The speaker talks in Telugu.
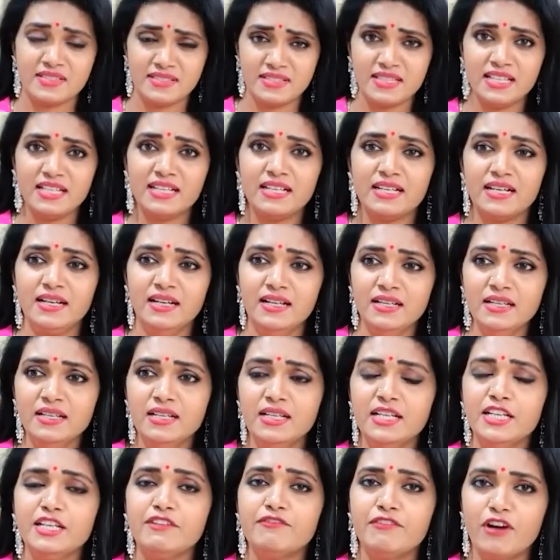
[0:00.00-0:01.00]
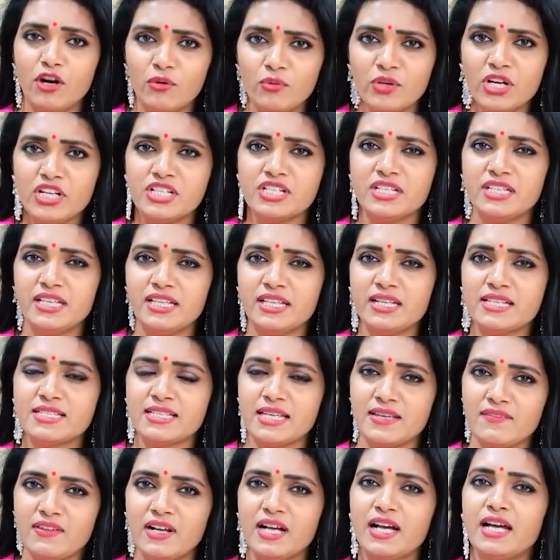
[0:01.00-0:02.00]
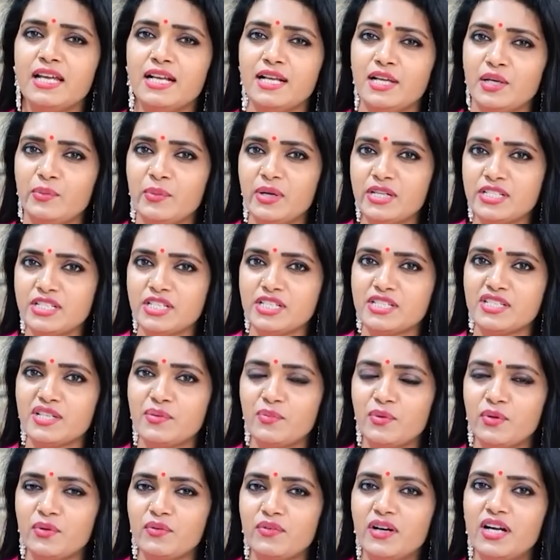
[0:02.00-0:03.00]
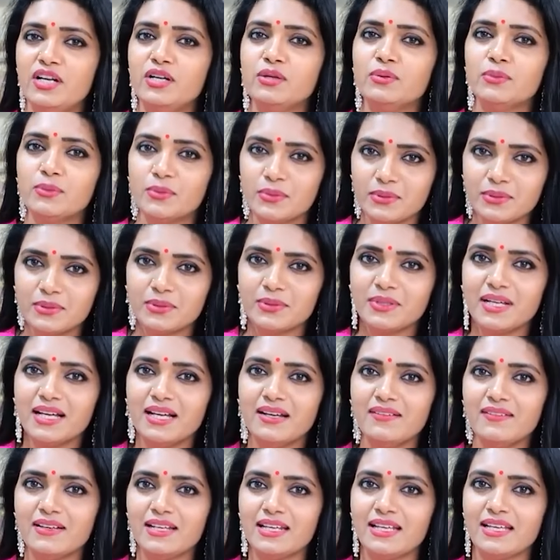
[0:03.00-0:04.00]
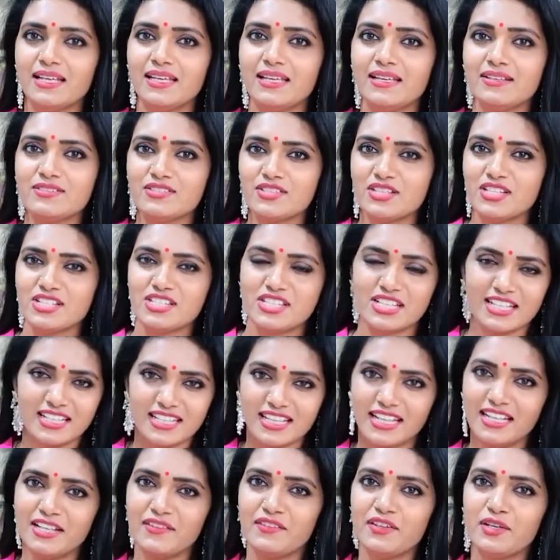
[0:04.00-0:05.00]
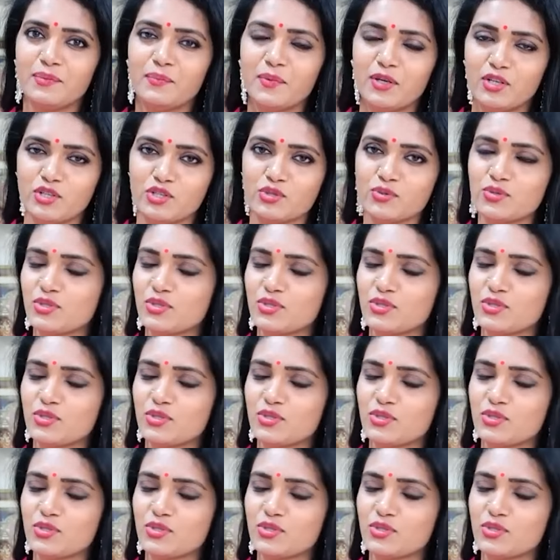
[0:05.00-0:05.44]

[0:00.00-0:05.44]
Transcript: ట్రస్ట్ దగ్గర ఈ ఫౌండేషన్ దగ్గర సేవా కార్యక్రమాలు చేసినప్పుడు వాళ్ళు గుర్తుగా వారికి చిన్న చిహ్నాలు ఇవ్వటం మనం